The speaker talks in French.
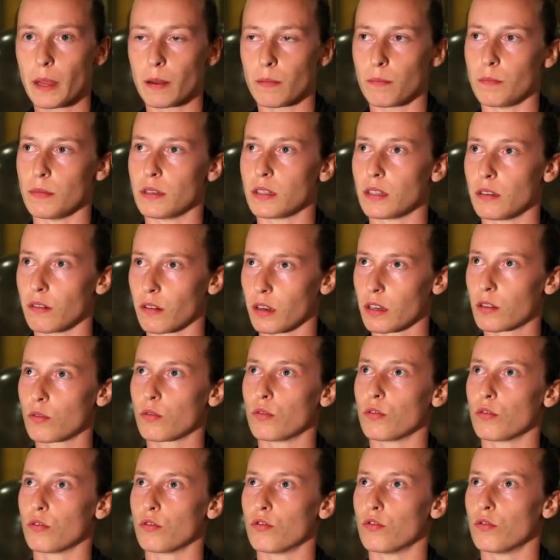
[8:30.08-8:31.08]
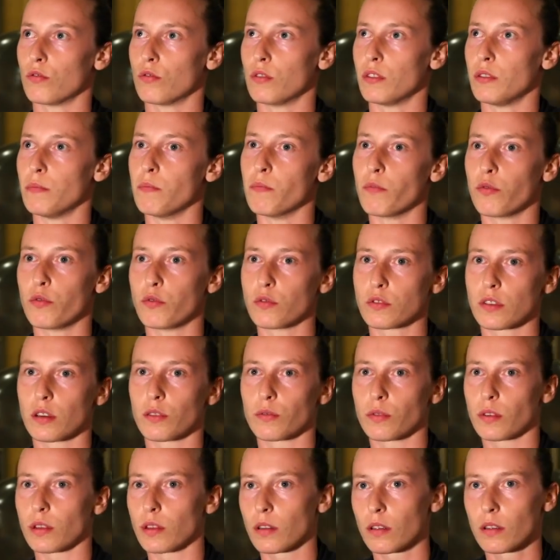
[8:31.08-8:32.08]
mais c'est vrai qu'il me faut ça
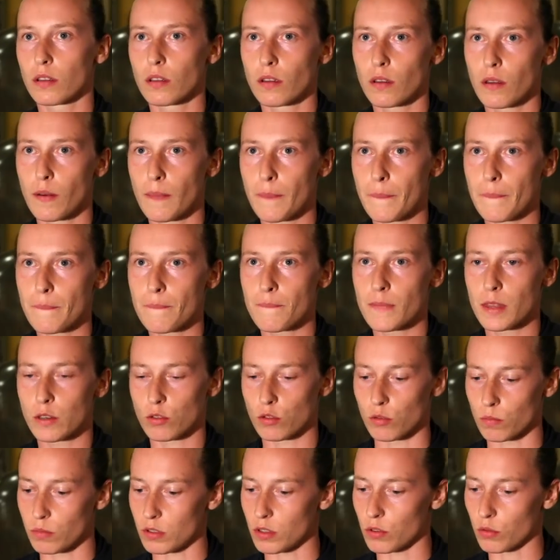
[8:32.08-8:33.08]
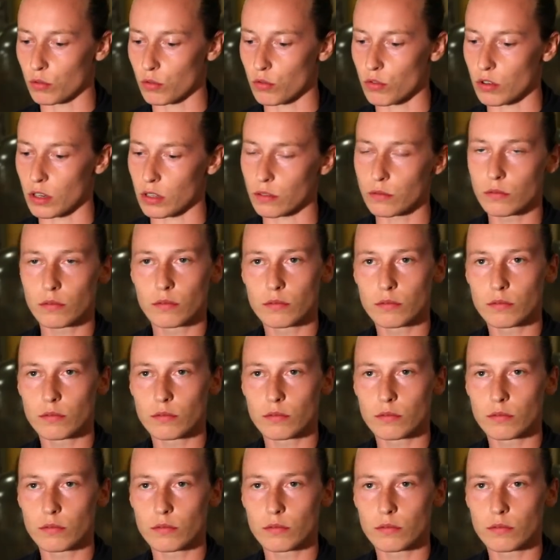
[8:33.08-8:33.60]
en fait, ce petit truc-là